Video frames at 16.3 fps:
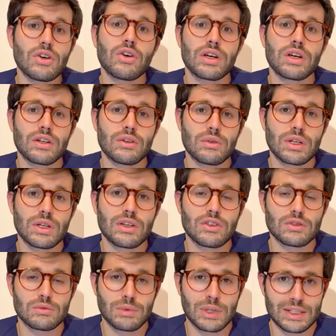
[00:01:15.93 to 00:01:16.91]
o
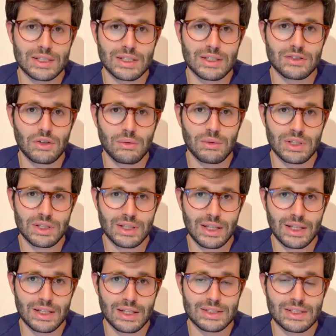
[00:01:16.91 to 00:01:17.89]
quirúrgicos para ser
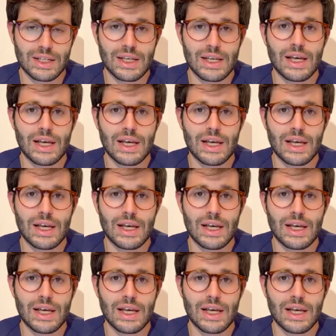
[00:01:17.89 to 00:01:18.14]
solventadas,